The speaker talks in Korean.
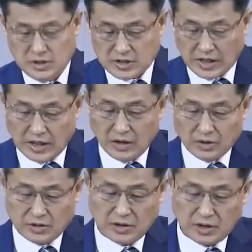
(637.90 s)
자,
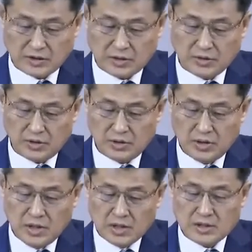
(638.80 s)
어떻게 됐다고요?
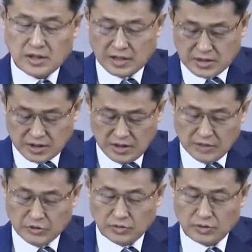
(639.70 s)
그가
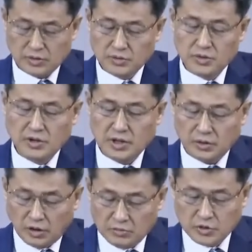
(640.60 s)
찔림은 우리의
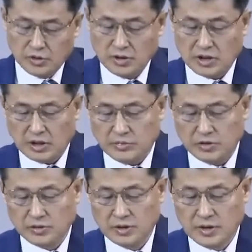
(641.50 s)
허물을 인함이요.
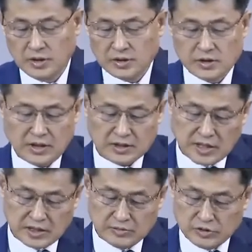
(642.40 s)
그가
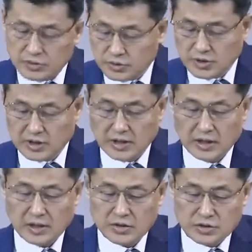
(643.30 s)
상함은
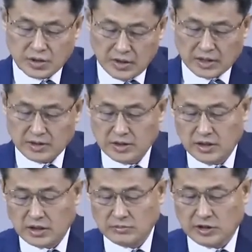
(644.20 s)
우리의 죄악을
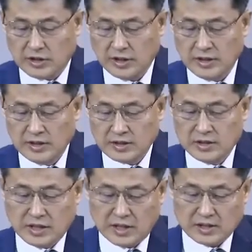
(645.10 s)
인함이라.
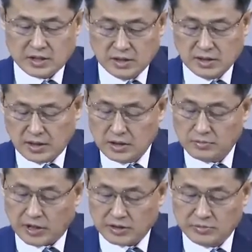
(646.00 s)
그가 징계를
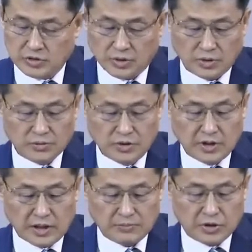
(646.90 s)
받음으로
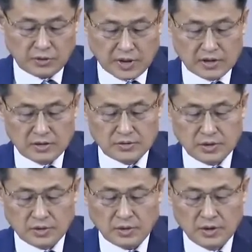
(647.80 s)
우리가 평화를
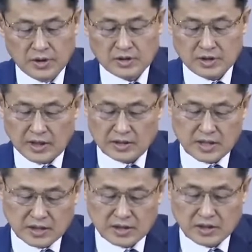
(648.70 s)
누리고 그가
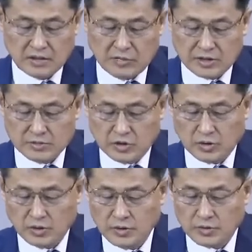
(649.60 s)
책찍에
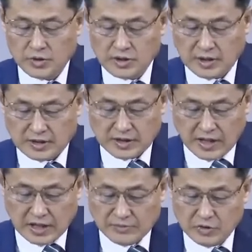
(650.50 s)
맞음으로 우리가
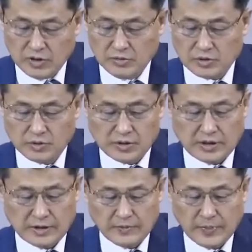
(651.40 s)
나음을
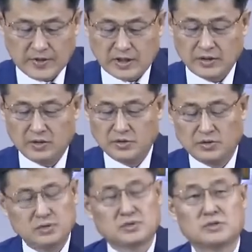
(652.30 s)
입었더라. 자, 여러분
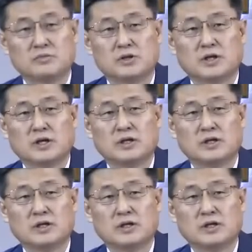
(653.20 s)
그렇습니다.